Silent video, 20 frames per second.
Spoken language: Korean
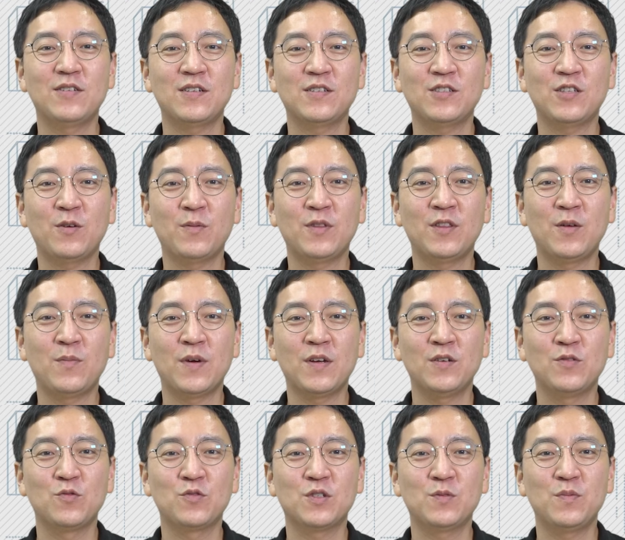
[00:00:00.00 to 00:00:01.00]
상식에
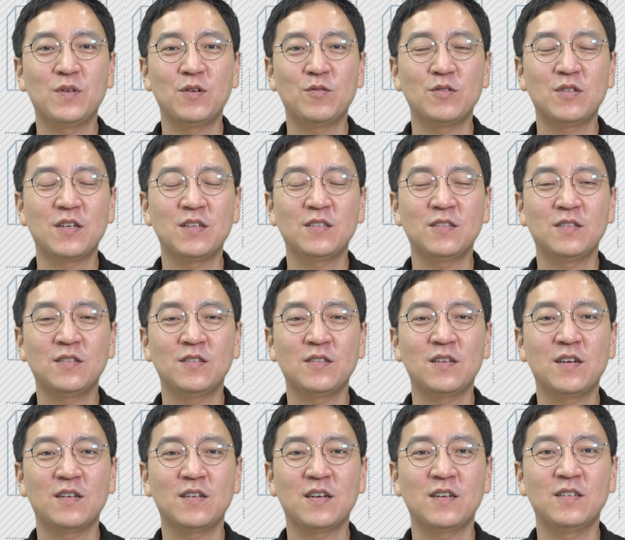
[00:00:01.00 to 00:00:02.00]
반대말은 욕심이라고
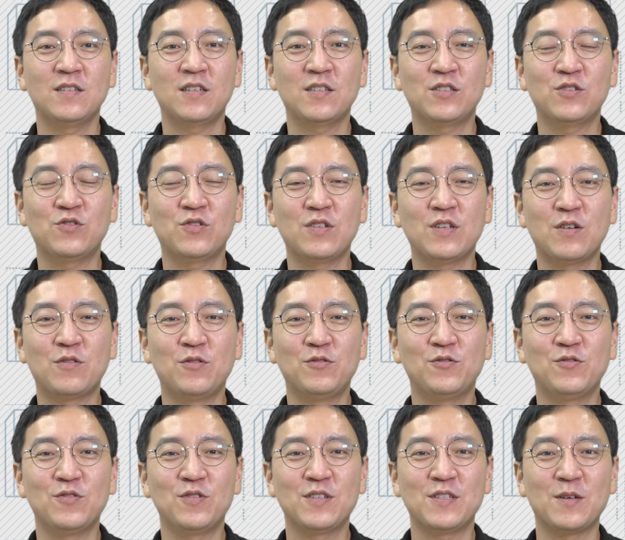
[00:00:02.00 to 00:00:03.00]
생각하는 상식주의자
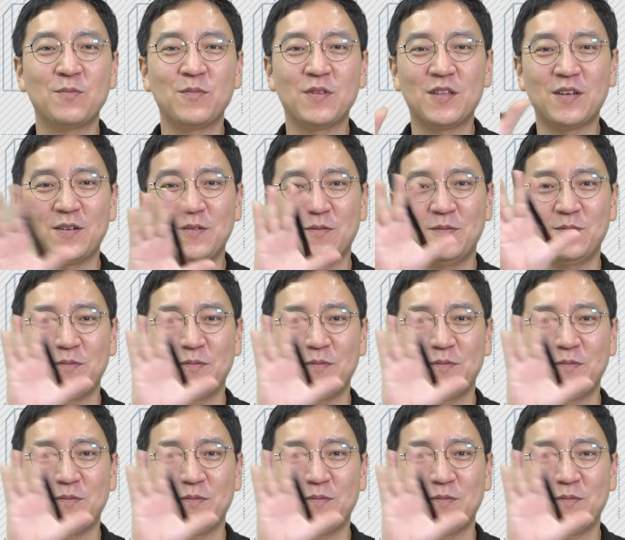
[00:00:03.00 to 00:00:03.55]
권순우 기자입니다.